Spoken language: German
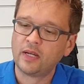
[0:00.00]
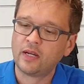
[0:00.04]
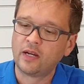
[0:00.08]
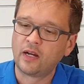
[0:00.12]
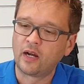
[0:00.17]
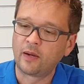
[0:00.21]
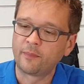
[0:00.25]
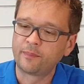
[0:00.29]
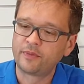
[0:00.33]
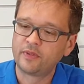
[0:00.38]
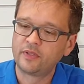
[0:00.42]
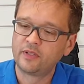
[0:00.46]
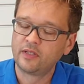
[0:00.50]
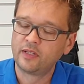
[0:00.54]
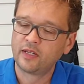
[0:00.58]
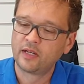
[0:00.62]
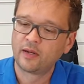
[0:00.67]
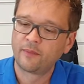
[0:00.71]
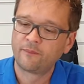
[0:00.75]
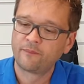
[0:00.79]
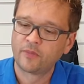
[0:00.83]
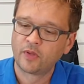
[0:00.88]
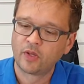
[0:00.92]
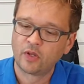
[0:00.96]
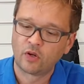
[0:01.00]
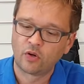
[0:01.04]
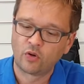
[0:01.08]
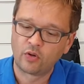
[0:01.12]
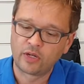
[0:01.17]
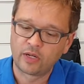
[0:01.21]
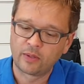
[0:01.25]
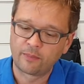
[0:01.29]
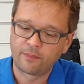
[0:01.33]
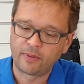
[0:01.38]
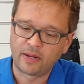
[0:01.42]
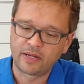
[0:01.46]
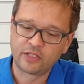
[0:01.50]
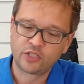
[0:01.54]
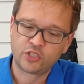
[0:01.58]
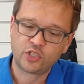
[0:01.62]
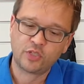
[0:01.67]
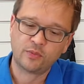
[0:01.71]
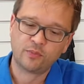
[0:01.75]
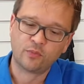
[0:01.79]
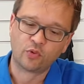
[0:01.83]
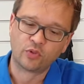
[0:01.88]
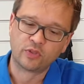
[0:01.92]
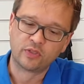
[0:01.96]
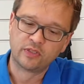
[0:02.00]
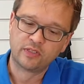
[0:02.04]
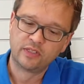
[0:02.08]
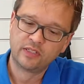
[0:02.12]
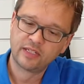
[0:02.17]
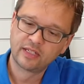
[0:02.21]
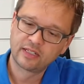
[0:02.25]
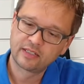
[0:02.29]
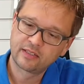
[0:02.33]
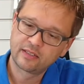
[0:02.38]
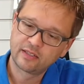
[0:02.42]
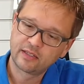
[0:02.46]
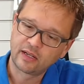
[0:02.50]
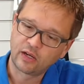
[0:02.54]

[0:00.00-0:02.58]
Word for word: habt ihr euer Banshee montiert,